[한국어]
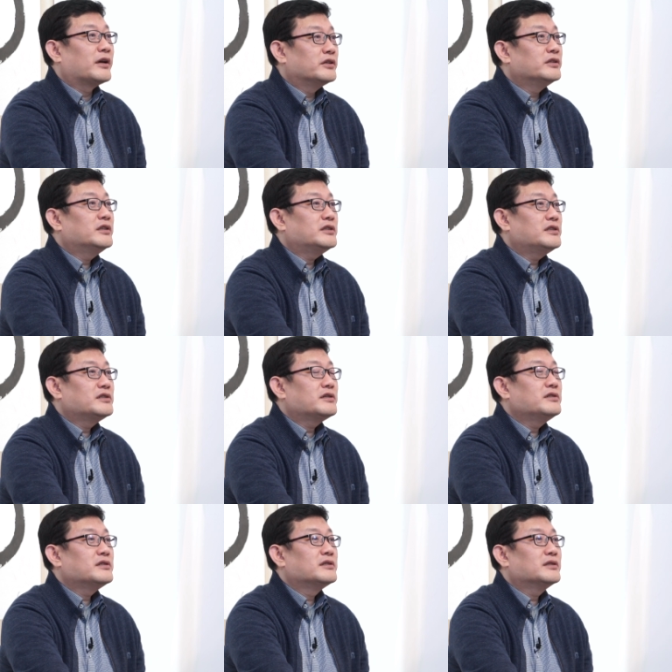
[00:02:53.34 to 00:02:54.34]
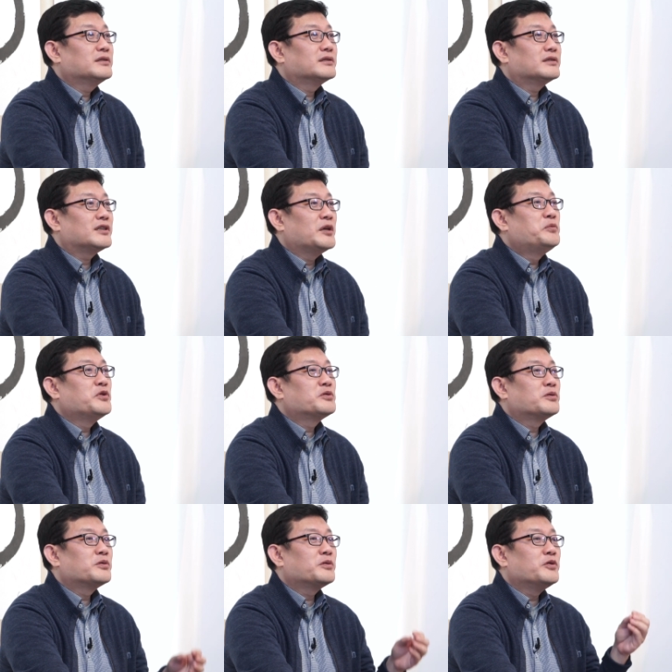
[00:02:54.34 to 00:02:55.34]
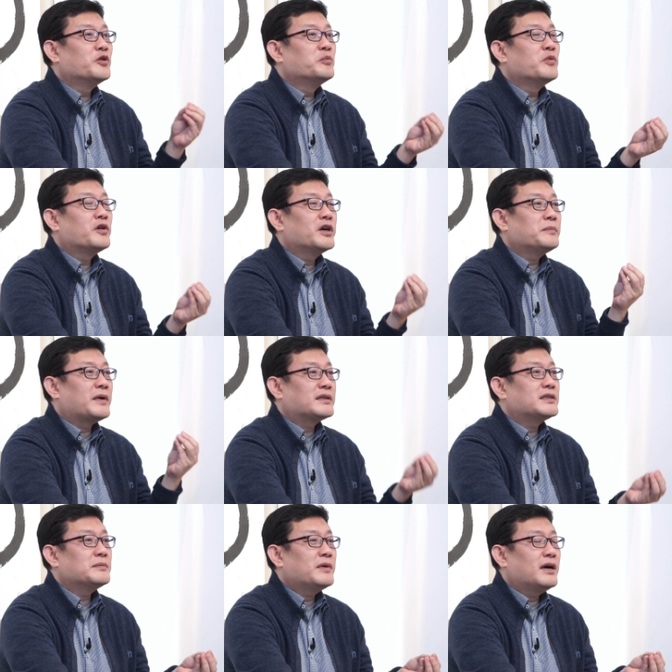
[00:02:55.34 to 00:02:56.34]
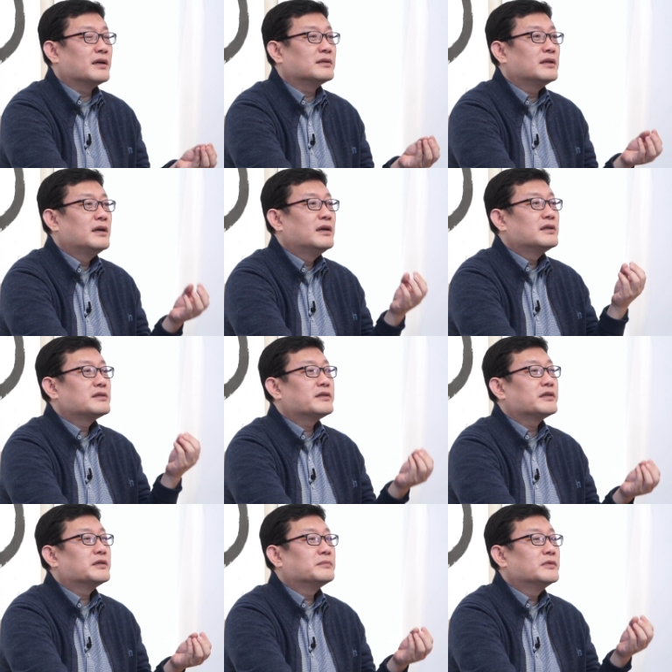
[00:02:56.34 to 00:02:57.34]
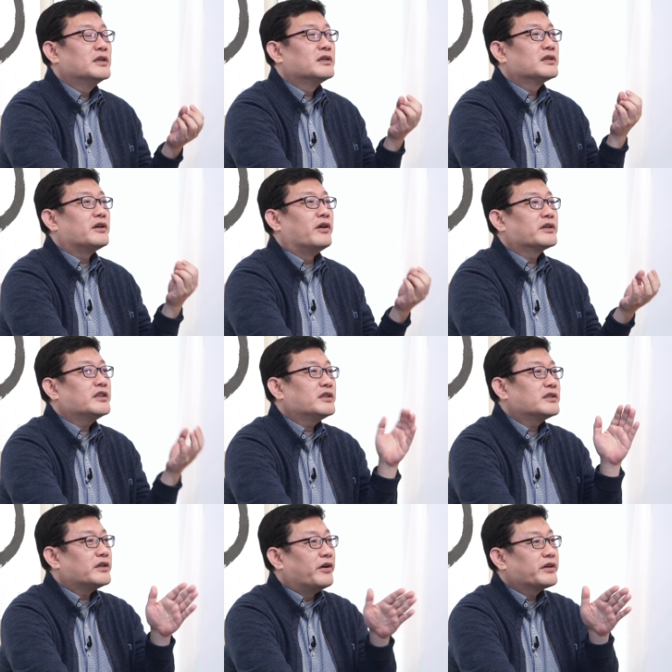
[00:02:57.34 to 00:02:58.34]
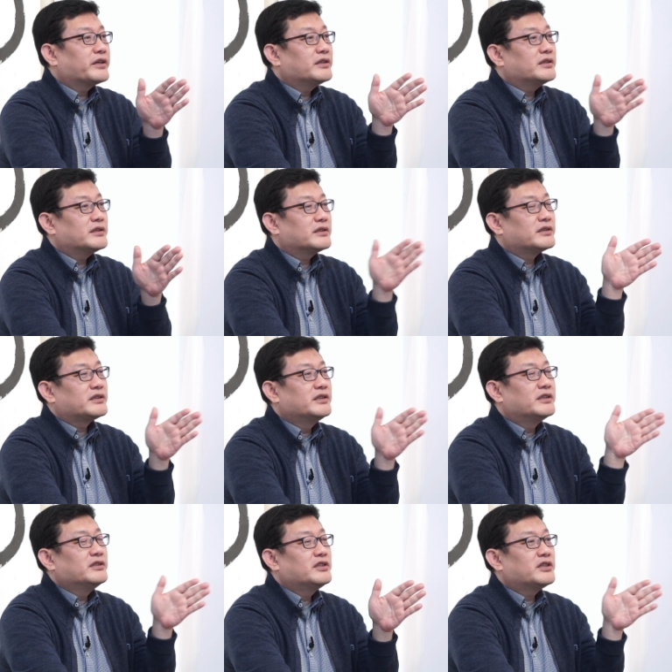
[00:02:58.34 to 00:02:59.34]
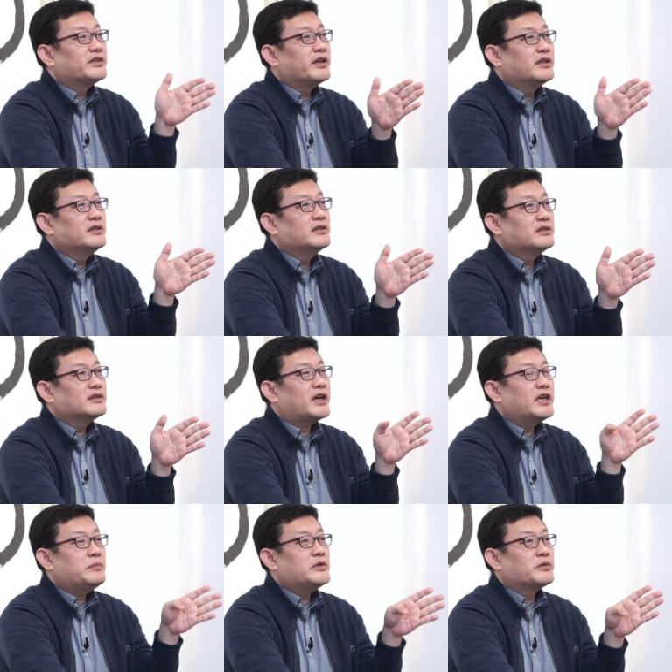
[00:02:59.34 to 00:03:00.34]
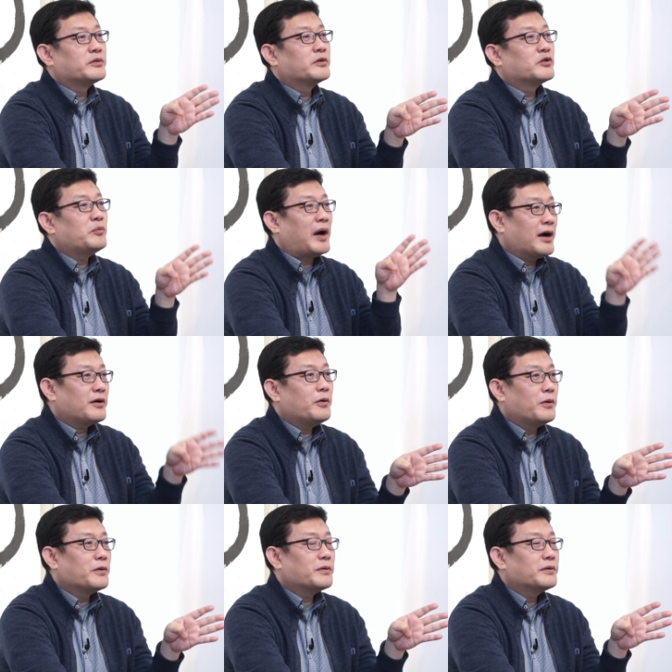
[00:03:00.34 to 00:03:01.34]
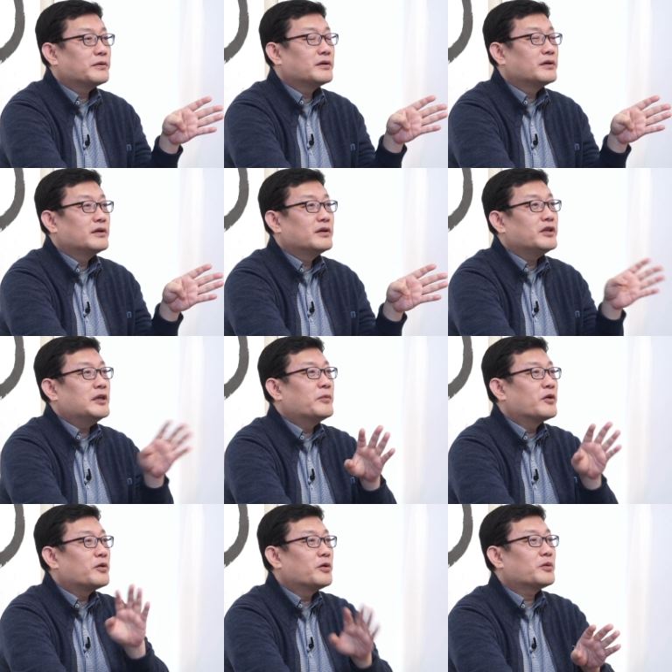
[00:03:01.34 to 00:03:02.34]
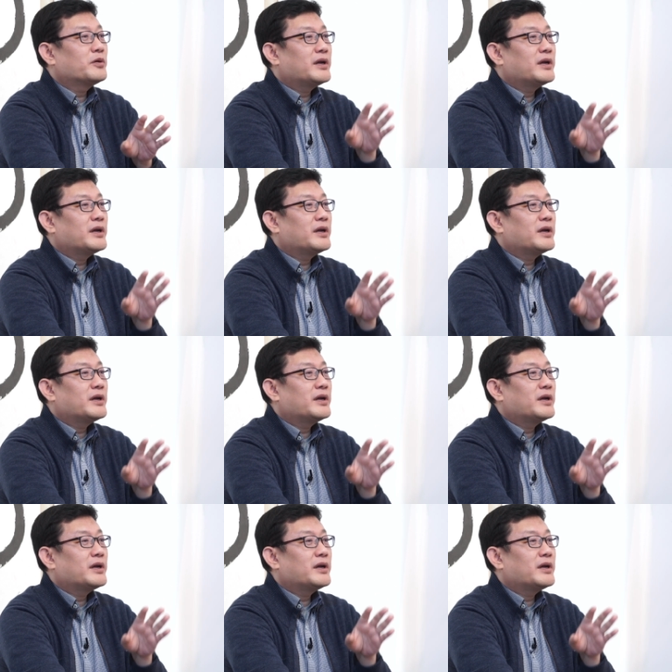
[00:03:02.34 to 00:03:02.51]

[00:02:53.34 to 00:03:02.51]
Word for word: 당연히 신천지는 대표적으로 욕먹어야 맞지만, 지금 거기 그 근처에 있는 사이비 종교도 많고, 이번